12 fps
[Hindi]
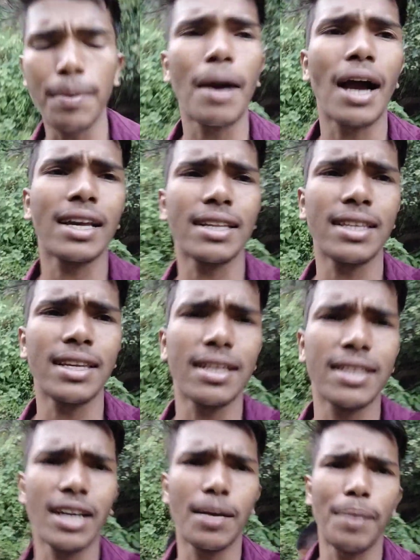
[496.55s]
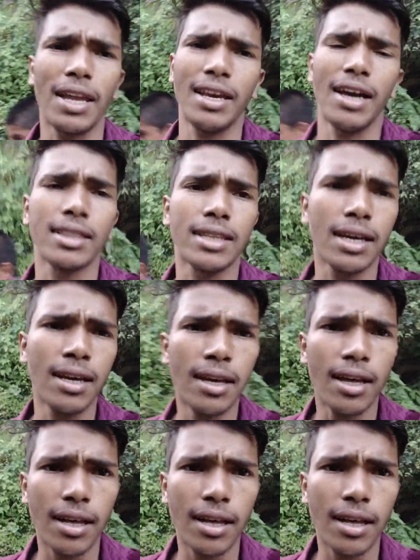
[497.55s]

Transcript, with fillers: पे भागीरथी नदी का पानी आता है